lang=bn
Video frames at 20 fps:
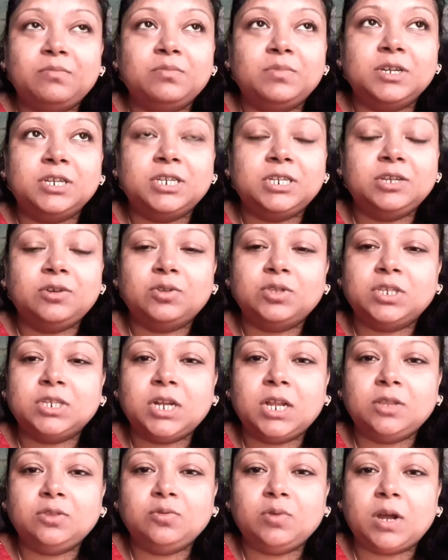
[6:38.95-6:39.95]
বৃষ্টি হচ্ছে
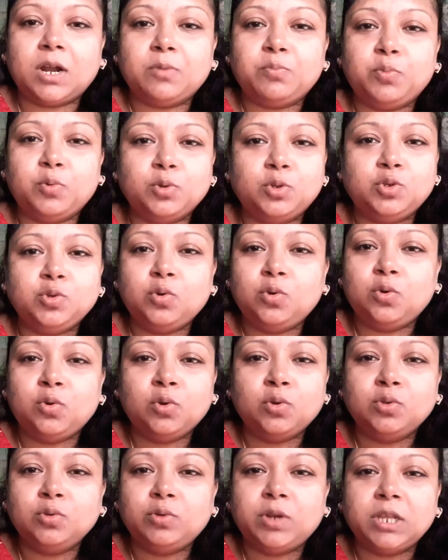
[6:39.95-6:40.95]
না তো আর প্রচুর
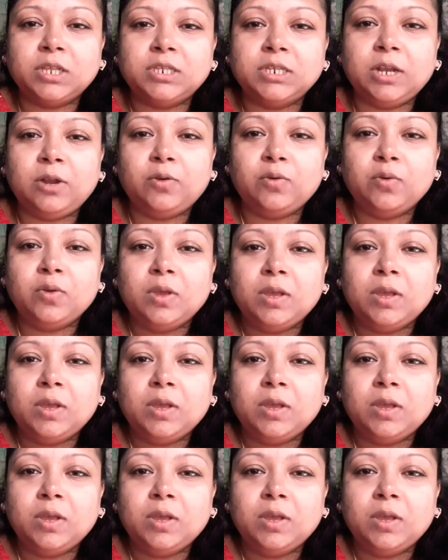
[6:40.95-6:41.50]
রোদ উঠেছিল